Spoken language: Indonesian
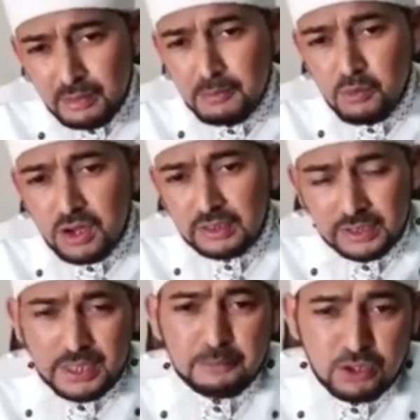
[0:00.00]
mual
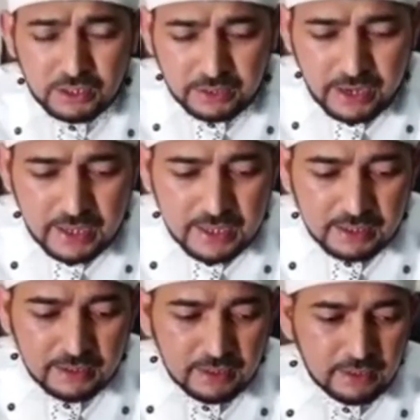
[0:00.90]
tidak punya tenaga
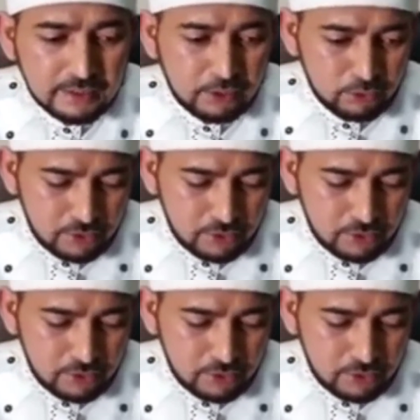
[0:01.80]
lalu